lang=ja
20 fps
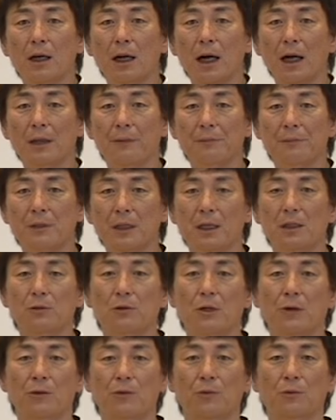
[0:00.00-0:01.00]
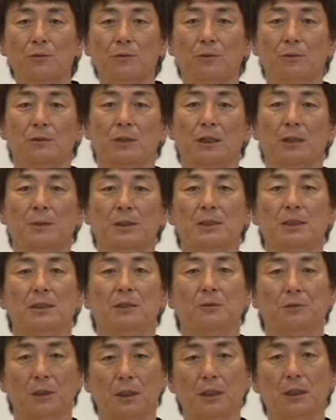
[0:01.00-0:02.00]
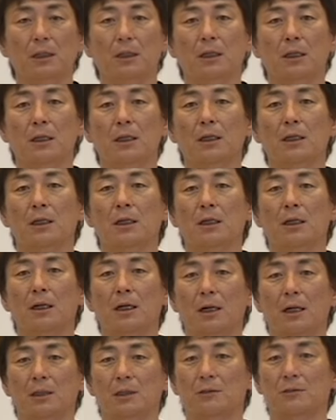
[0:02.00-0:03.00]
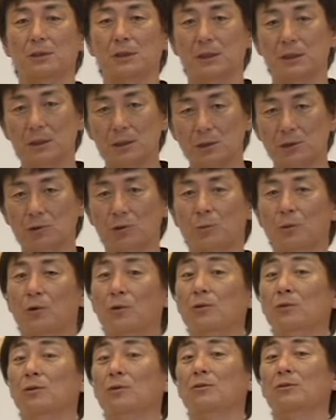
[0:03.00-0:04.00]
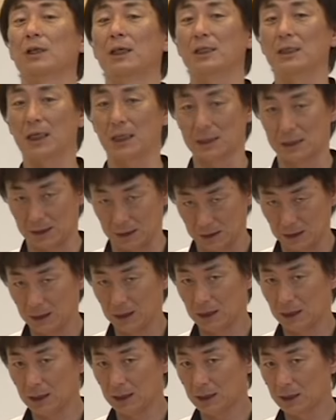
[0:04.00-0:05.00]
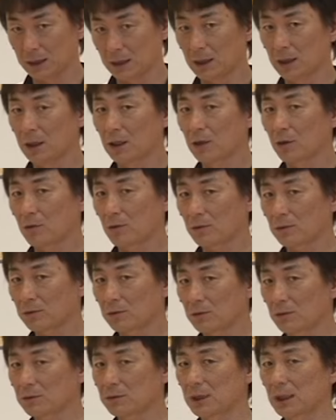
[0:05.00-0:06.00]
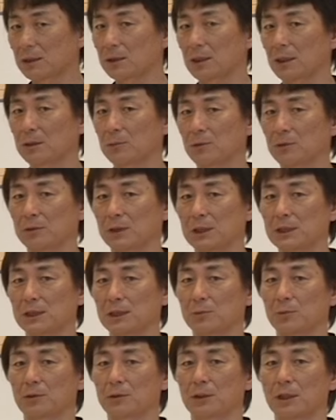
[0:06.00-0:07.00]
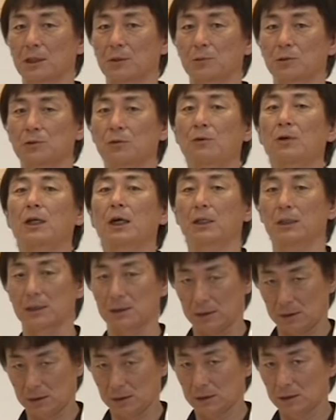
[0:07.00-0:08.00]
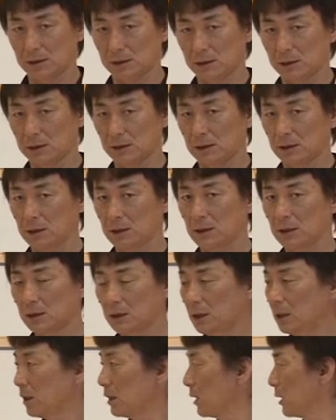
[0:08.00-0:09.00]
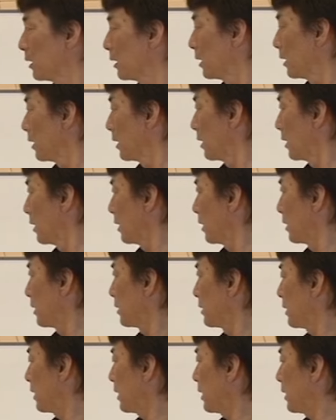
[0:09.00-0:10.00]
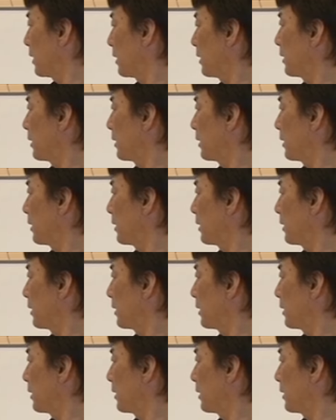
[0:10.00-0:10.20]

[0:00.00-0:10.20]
判定とかをコントロールできませんよね。あなたの身長もコントロールできないし、ね、コントロールできないものに意識持っててもしょうがないんです。ね、で